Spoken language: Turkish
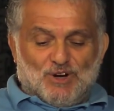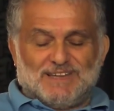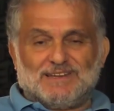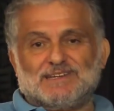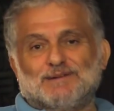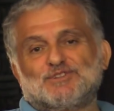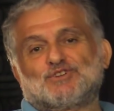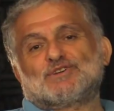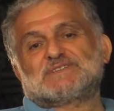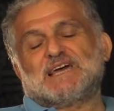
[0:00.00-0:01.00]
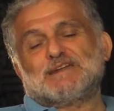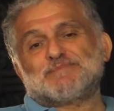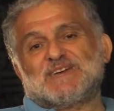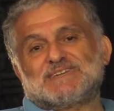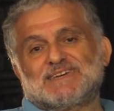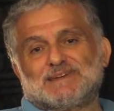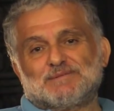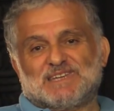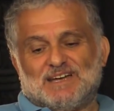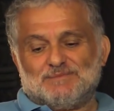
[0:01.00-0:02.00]
Burada tabii sosyal
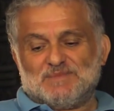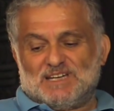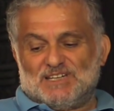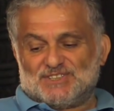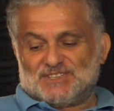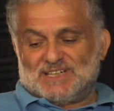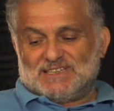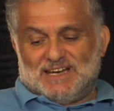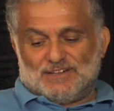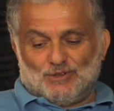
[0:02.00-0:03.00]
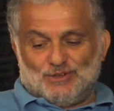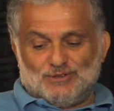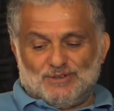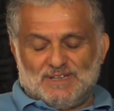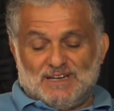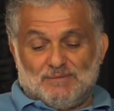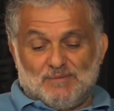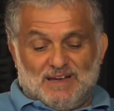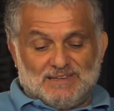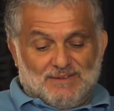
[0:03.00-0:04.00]
medyada bir takım ilginçlikler de oldu.
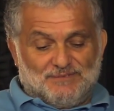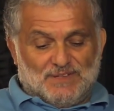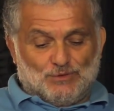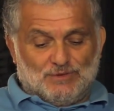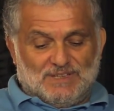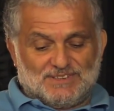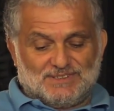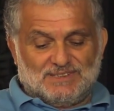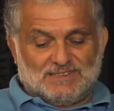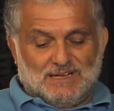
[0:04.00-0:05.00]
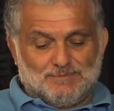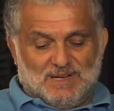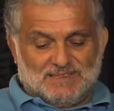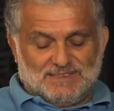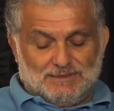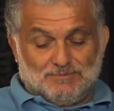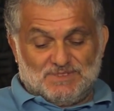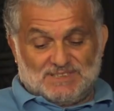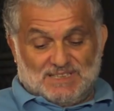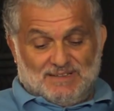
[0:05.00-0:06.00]
Yine madem Fethullahçılıktan
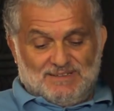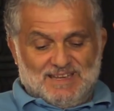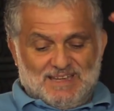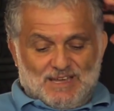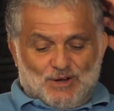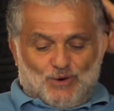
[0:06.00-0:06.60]
bahsetmişken